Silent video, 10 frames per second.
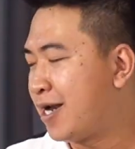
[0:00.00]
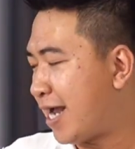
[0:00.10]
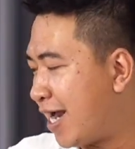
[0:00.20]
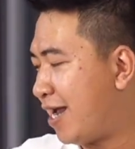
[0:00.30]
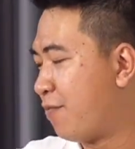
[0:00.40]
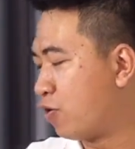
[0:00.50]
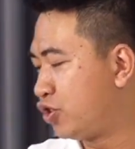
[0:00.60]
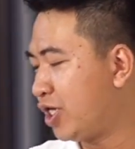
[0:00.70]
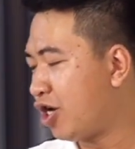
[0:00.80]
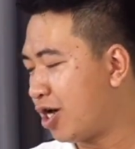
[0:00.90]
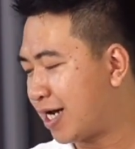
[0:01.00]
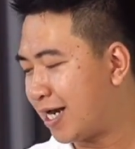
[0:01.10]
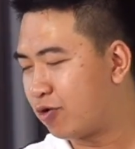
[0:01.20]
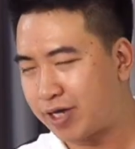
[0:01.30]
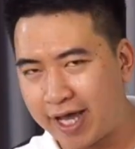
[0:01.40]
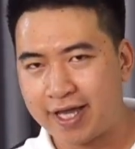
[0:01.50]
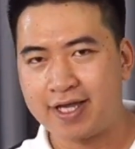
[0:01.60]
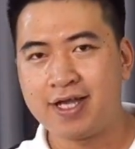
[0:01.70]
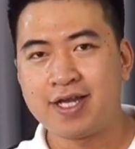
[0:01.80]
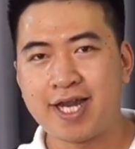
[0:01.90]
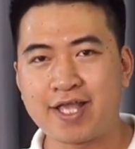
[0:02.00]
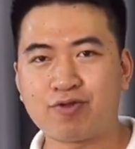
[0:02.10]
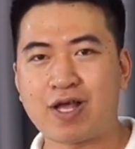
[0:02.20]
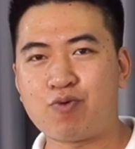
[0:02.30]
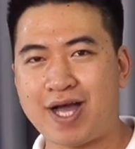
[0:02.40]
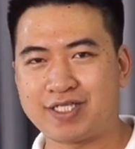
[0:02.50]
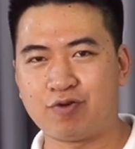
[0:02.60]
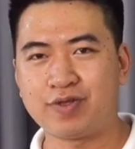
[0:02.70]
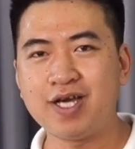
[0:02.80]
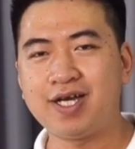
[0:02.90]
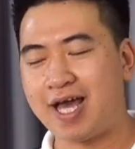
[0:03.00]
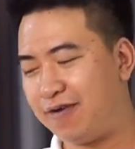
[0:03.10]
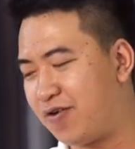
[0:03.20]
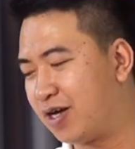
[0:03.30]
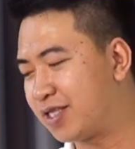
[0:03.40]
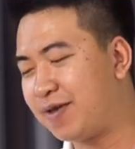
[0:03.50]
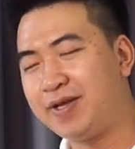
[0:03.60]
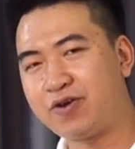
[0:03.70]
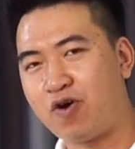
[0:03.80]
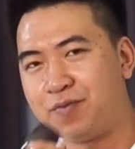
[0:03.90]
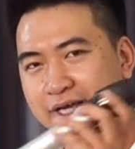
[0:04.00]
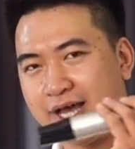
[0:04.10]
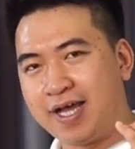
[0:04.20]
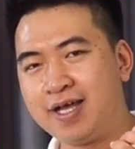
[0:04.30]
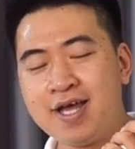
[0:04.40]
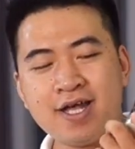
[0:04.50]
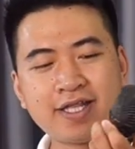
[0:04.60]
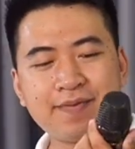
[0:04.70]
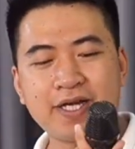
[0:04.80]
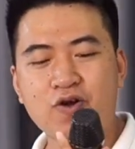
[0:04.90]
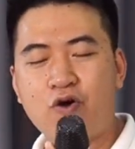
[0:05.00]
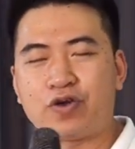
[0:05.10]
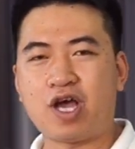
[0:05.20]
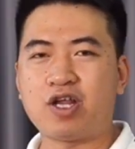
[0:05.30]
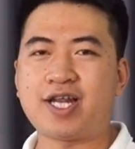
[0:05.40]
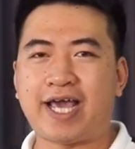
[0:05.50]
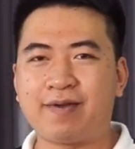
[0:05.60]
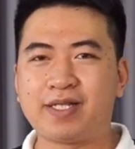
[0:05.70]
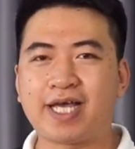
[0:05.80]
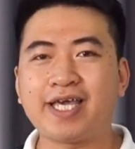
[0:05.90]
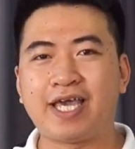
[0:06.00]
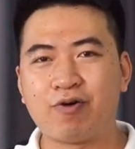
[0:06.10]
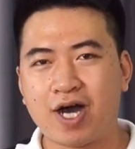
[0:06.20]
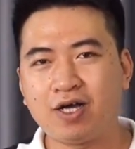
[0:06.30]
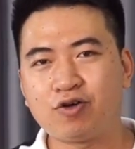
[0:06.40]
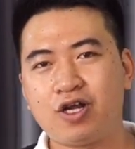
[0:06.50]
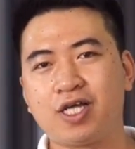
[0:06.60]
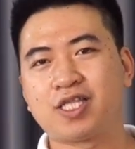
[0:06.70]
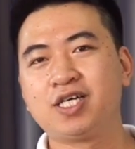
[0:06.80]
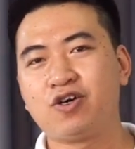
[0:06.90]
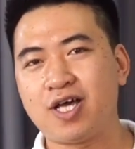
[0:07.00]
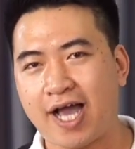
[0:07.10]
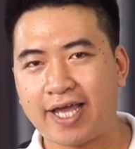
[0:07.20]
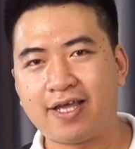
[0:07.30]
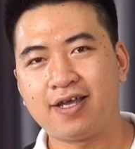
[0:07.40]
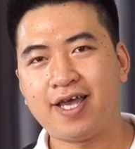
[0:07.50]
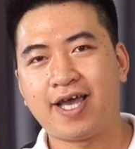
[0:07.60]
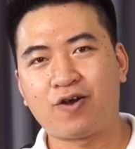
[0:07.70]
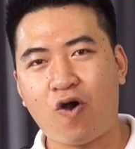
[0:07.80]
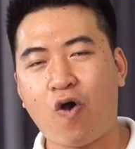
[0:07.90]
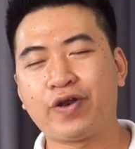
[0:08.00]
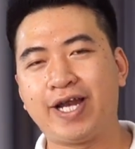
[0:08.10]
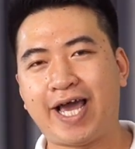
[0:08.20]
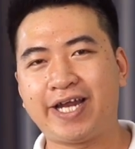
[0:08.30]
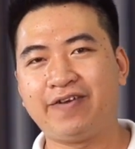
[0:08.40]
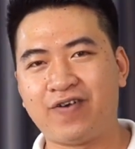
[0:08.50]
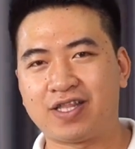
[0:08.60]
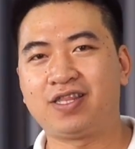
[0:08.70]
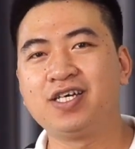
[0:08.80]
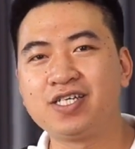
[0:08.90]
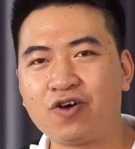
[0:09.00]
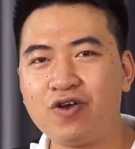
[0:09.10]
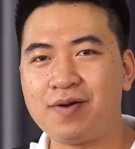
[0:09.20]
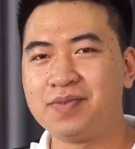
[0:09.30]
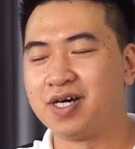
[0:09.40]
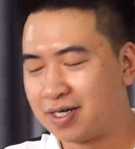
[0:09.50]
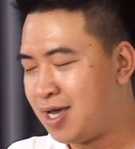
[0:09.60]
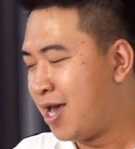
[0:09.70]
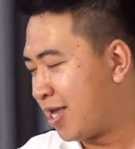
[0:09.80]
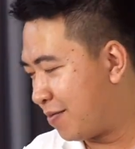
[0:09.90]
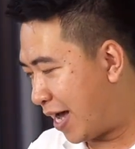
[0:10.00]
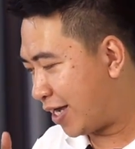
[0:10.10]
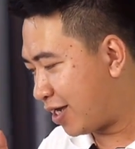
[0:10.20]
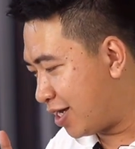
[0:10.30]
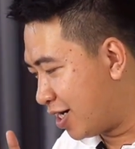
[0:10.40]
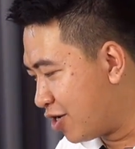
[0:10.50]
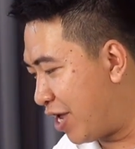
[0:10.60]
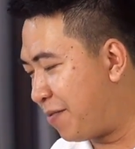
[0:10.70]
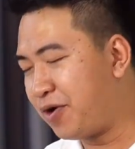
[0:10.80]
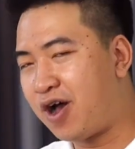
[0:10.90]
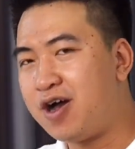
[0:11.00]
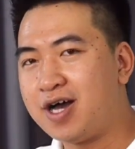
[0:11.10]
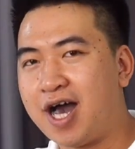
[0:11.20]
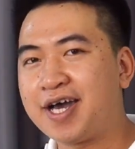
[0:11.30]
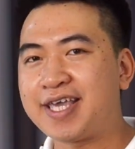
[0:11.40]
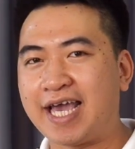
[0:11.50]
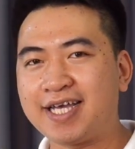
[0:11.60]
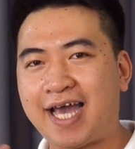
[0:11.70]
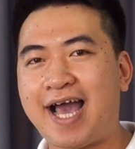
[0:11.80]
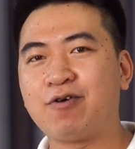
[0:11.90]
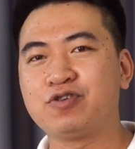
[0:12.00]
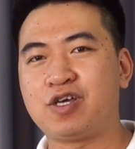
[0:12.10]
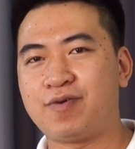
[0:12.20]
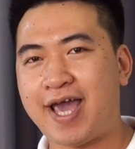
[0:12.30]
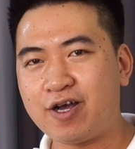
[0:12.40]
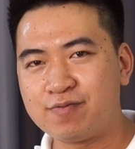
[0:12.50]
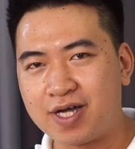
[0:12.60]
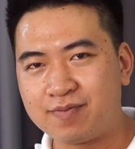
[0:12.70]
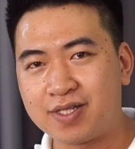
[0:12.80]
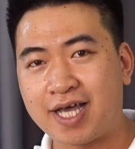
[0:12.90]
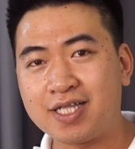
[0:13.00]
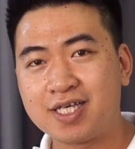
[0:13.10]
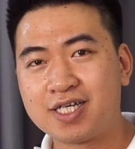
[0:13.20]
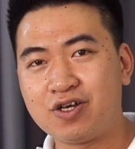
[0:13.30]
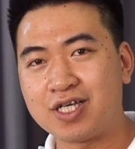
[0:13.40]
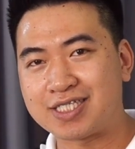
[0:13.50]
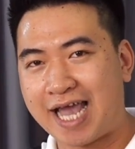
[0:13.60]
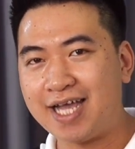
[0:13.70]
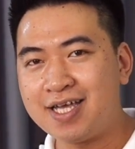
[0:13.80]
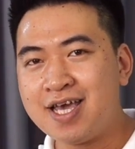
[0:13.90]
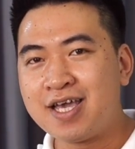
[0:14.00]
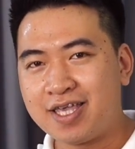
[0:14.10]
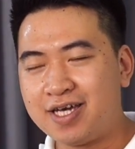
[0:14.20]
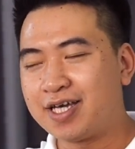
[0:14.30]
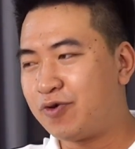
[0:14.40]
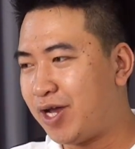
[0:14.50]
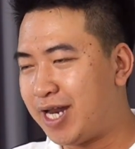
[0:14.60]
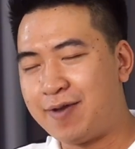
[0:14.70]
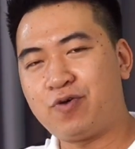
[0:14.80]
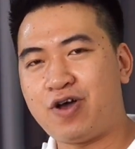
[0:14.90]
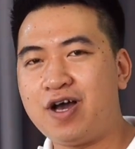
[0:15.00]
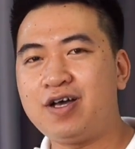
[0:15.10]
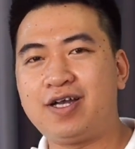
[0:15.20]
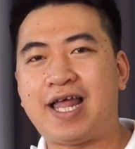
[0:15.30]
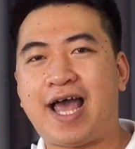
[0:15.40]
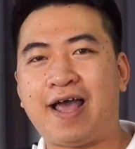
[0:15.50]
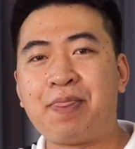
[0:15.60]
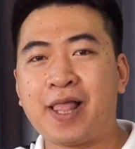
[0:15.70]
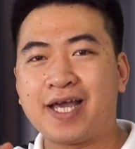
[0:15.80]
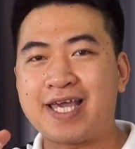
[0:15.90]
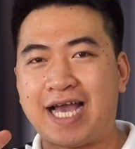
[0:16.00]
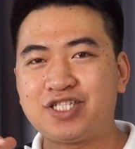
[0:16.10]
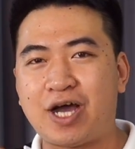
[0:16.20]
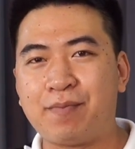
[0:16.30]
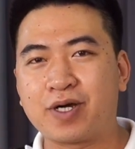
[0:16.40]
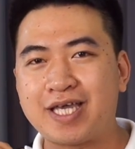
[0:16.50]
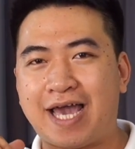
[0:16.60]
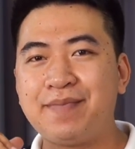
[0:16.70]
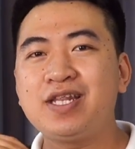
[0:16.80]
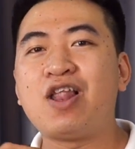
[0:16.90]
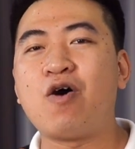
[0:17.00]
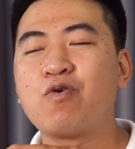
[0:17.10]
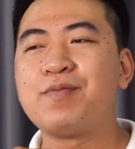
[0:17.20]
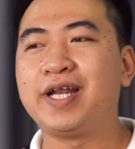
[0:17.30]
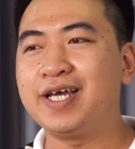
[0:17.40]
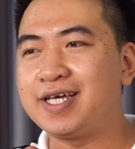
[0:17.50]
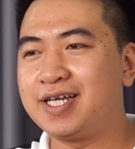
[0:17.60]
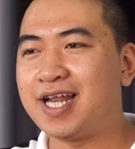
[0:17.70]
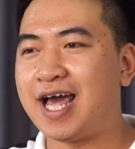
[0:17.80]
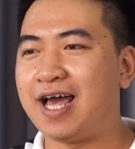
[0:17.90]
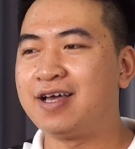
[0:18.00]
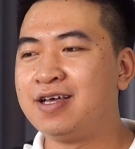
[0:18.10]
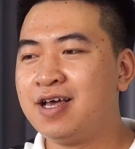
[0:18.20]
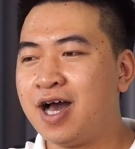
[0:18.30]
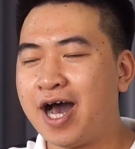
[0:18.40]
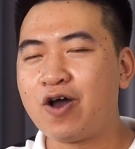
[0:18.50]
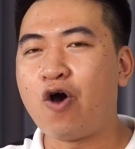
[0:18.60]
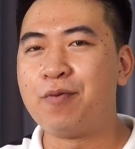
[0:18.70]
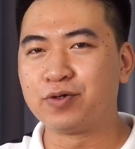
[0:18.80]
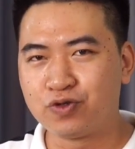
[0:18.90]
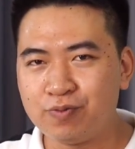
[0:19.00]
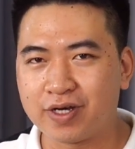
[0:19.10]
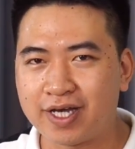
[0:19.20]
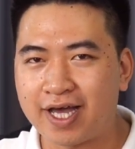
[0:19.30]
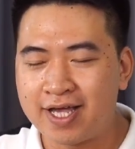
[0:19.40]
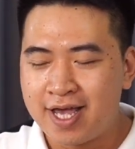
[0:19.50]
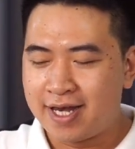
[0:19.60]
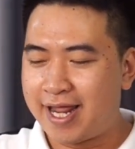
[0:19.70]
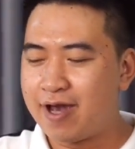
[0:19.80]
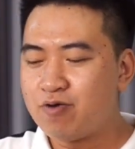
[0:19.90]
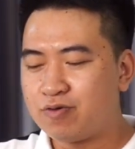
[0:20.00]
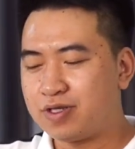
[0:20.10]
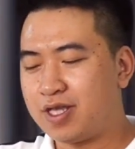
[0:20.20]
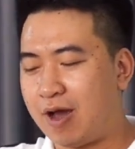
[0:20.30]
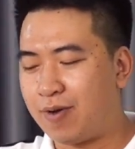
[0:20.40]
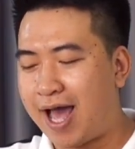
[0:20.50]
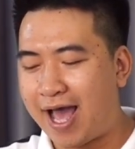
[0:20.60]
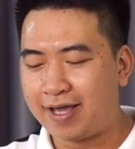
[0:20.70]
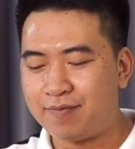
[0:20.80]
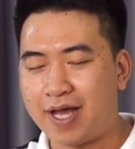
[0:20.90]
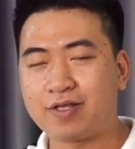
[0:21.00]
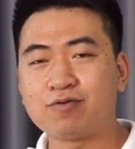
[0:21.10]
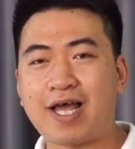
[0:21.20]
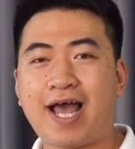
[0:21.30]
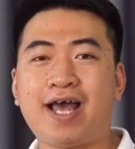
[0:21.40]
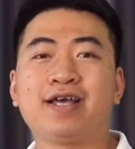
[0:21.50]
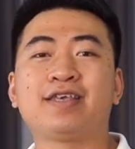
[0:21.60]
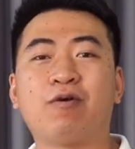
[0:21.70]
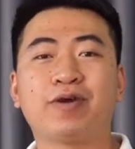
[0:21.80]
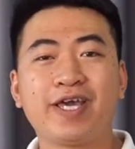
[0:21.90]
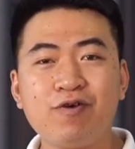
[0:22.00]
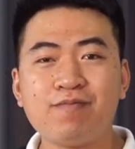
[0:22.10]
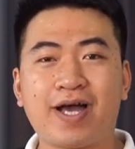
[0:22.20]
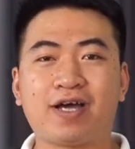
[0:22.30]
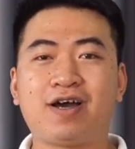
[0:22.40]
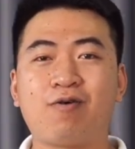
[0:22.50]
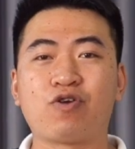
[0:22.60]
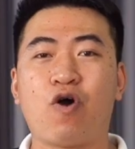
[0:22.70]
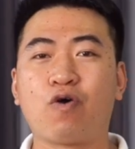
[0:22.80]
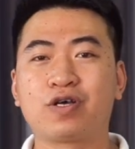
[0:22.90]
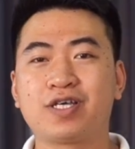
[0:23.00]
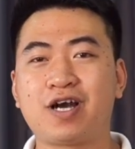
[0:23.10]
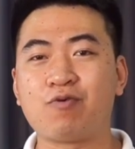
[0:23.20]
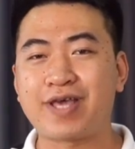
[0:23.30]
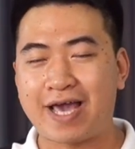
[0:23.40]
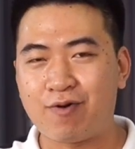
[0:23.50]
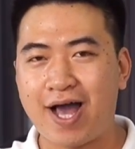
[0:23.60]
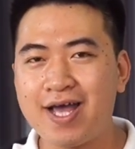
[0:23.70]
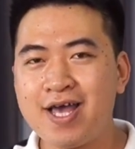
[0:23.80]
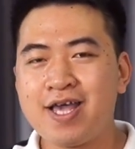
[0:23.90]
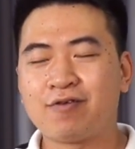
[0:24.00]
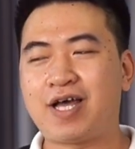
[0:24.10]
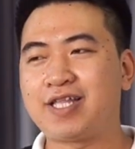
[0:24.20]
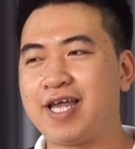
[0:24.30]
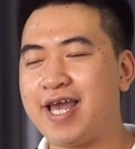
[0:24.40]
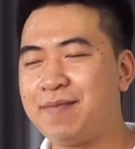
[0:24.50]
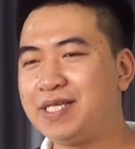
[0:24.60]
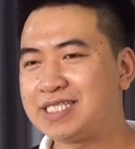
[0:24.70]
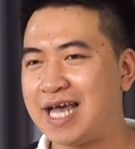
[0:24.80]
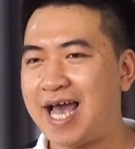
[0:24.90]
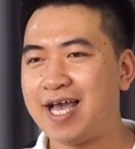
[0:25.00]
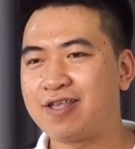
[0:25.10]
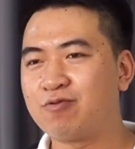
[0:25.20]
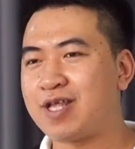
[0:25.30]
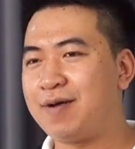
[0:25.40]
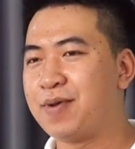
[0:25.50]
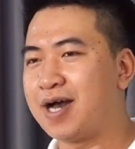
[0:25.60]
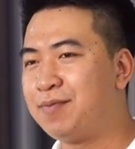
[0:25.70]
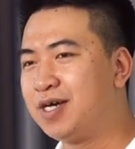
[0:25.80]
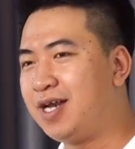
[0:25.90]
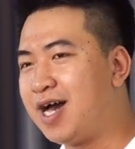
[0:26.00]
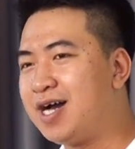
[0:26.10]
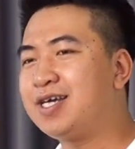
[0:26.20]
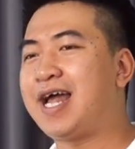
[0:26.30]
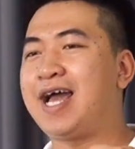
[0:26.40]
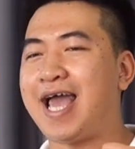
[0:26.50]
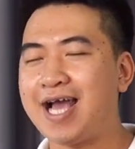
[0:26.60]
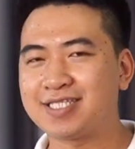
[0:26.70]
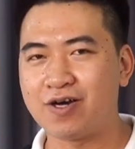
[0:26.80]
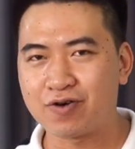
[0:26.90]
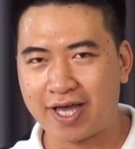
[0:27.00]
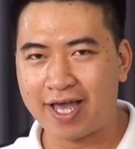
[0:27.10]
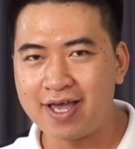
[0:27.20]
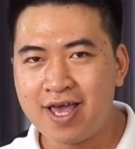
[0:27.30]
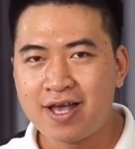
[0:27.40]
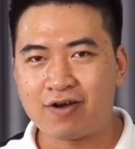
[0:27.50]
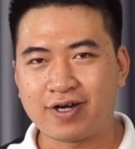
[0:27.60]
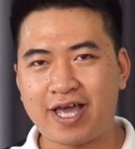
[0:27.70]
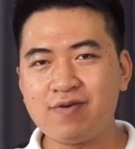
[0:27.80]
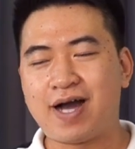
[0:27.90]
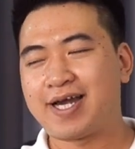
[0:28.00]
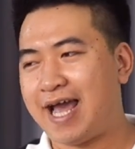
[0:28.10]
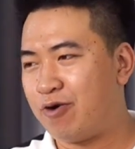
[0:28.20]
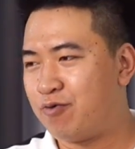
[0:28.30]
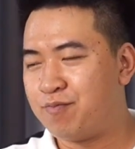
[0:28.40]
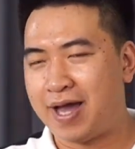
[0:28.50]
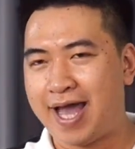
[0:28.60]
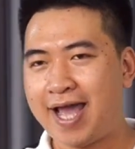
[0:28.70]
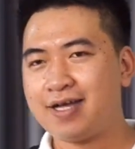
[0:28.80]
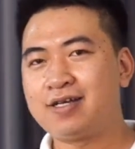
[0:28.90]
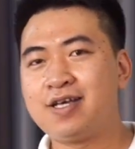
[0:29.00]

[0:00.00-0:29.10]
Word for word: đây là một chiếc loa karaoke nên chúng ta quan trọng nhất là phần tiếng micro mọi người ha tiếng micro của dòng loa này mình thấy cái hiệu ứng của nó là tương đối là hay echo delay reverb tương đối là mượt nhưng mà cái ưu điểm của nó ở cái dãy cao của giọng hát của mình mình thấy tương đối là sáng nhưng cái khuyết điểm của nó là cái dãy trầm cái dãy mid low của mình á là hơi ồ một chút mọi người ha nếu giọng ai mà chúng ta giọng yếu mà không đồ không dày quá chúng ta có thể để mid xa chúng ta bật âm lượng lớn ra hát sẽ ok còn nếu bạn nào mà hát